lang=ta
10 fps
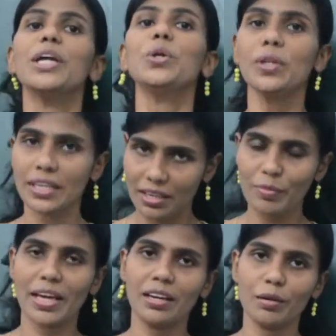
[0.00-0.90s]
இன்னொரு
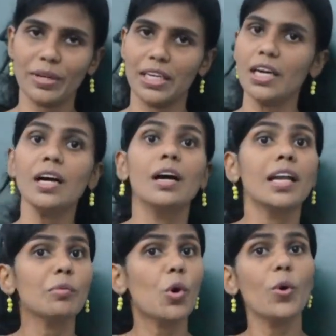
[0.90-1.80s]
ட்ரீம் என்ன அப்படின்னா
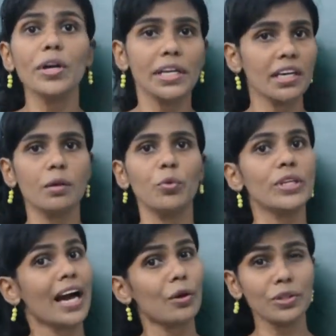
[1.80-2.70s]
நம்ம ஓடிட்டே
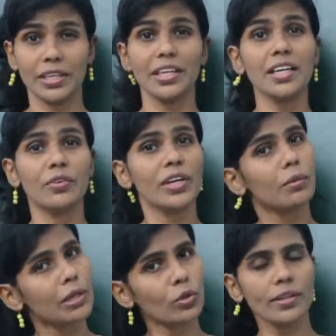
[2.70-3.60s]
இருப்போம் யாரோ தெரியாதவங்க
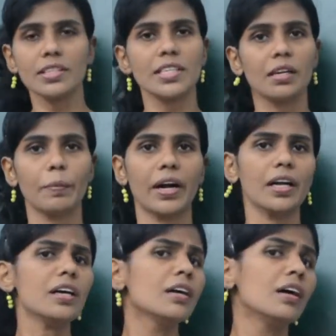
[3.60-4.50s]
நம்மளை துரத்திட்டே
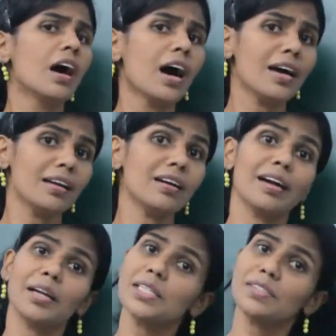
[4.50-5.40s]
இருப்பாங்க ஆனா
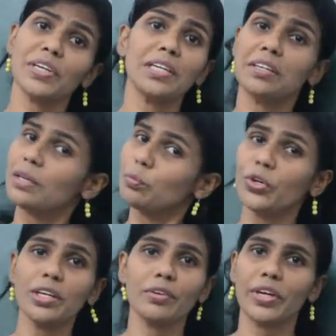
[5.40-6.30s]
கடைசி வர ட்ரீம்
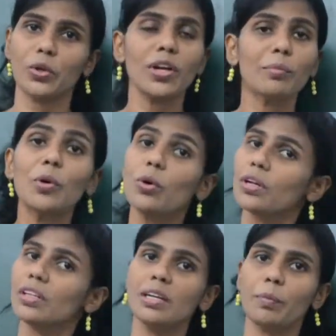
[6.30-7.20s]
முடிகிற வரைக்கும் நம்ம
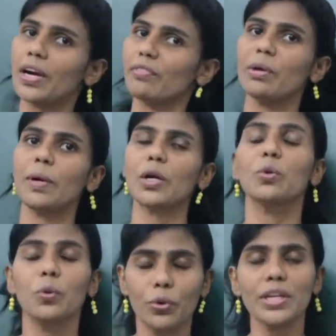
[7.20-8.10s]
ஓடுறத நிப்பாட்டவே மாட்டோம்
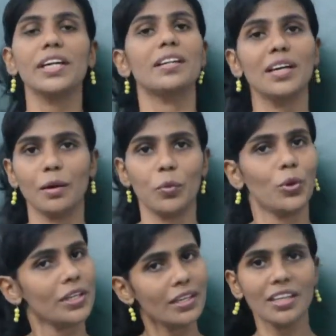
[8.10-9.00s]
ஆட்டம் ஓடிட்டே தான் இருப்போம்
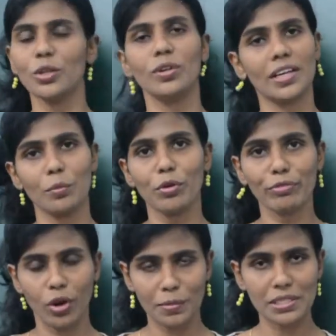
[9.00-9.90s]
இது இன்னொரு டைப் ஆஃப் காமன்